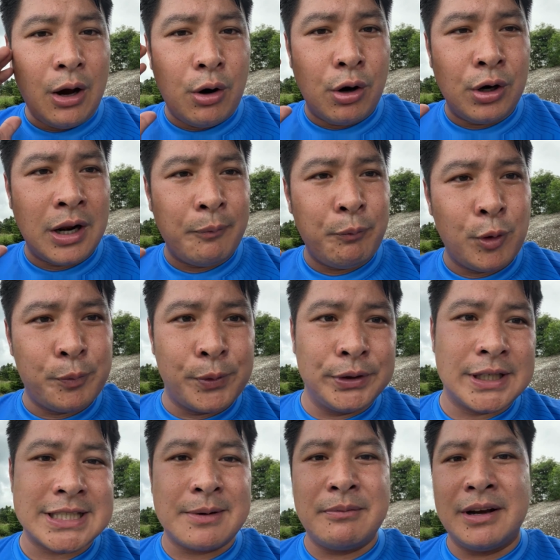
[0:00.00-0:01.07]
ako
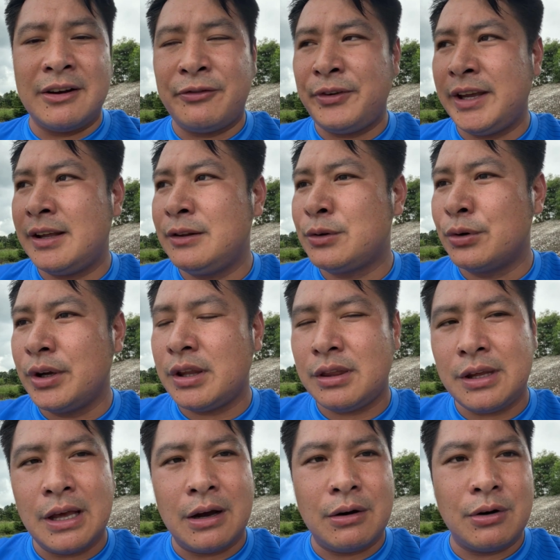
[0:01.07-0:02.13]
nagpupunta sa mga field, kung
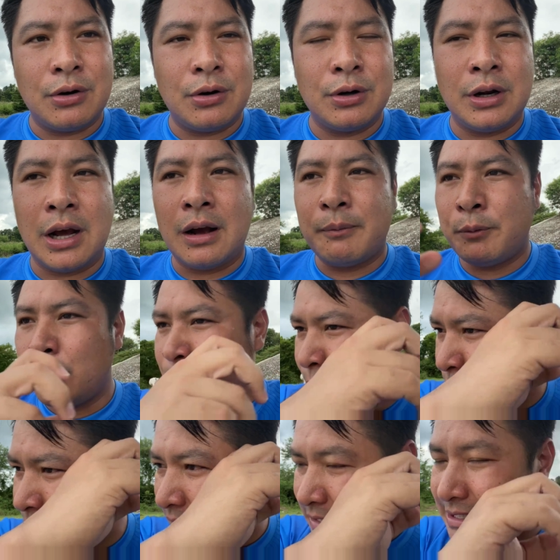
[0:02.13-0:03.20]
hindi ako
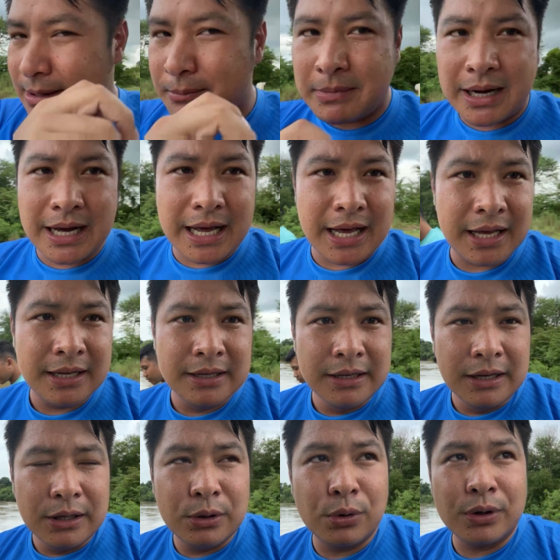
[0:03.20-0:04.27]
nagpupunta sa mga
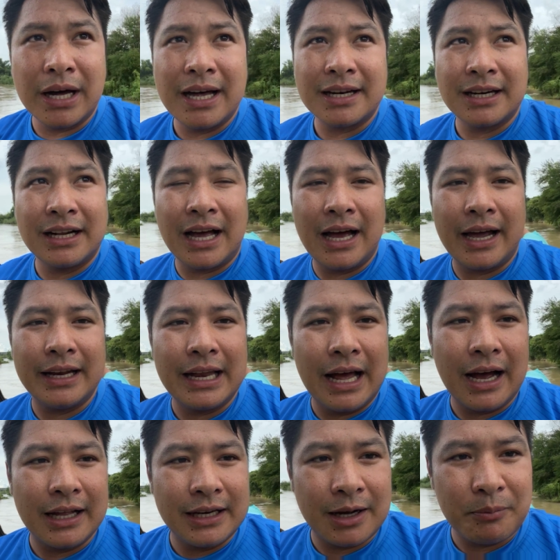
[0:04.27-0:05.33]
lugar na
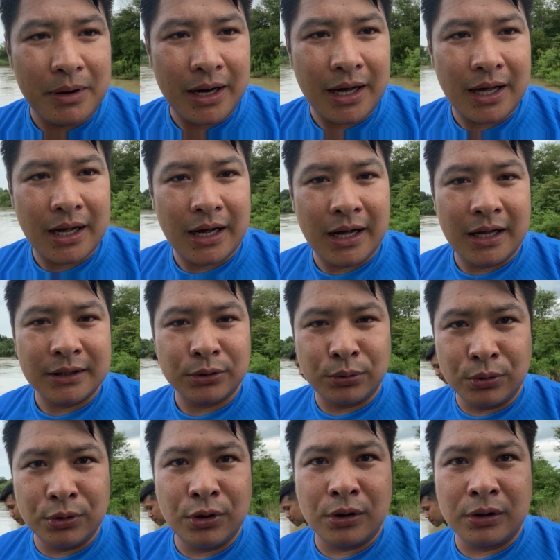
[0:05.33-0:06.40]
nangangailangan ng mga
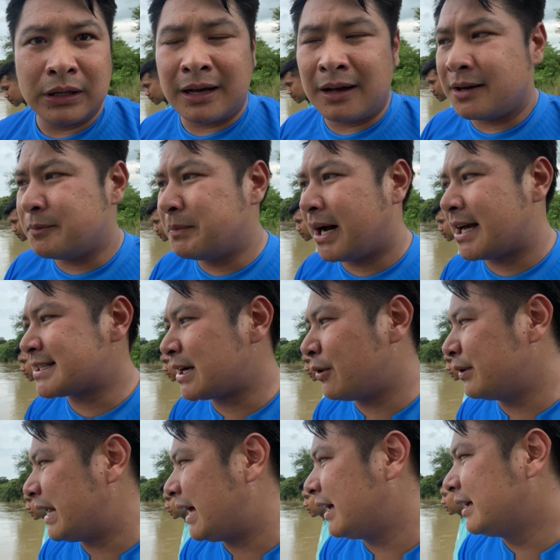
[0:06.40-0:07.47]
tulong, ng mga
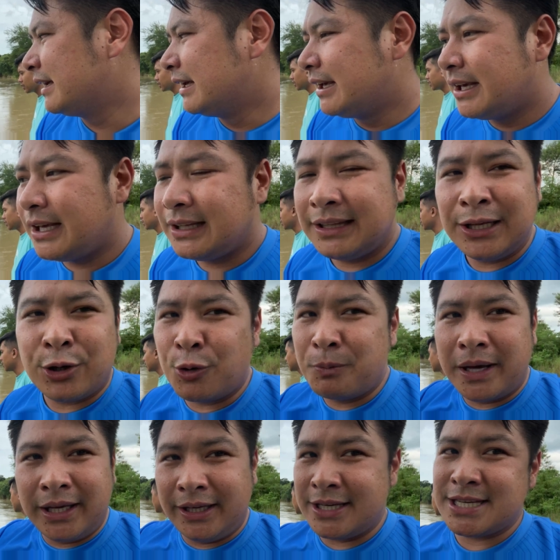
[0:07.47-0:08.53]
sakuna, hindi ko
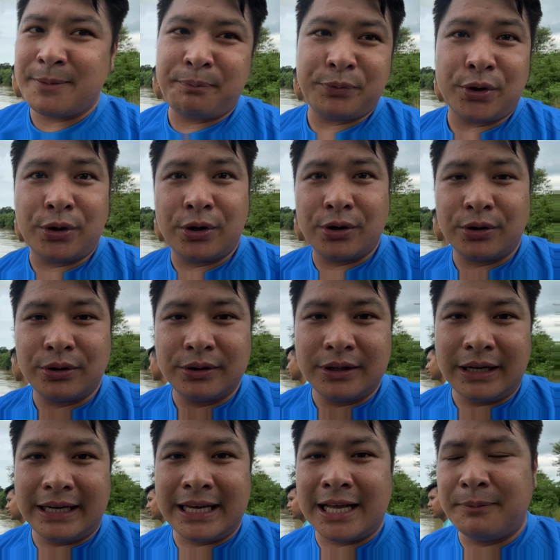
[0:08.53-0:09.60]
maiisip to.
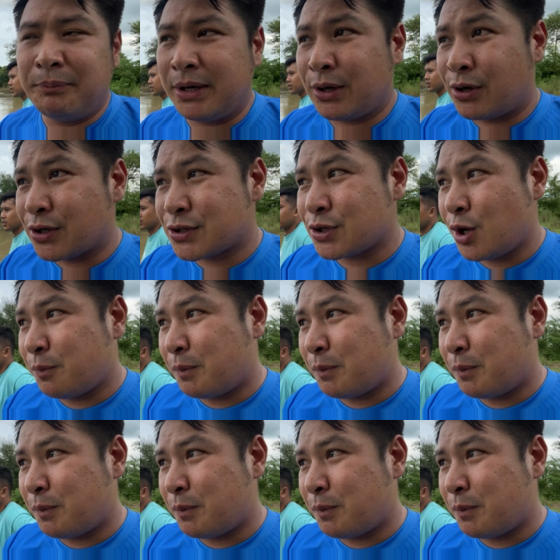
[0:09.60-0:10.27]
Ayan, because